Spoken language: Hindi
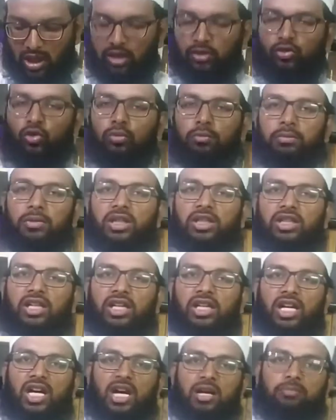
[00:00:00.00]
तो उम्मीद है
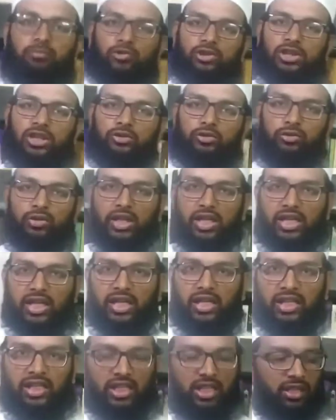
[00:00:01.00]
आप मुझसे जुड़े
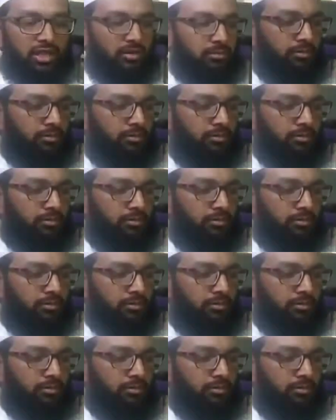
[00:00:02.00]
रहेंगे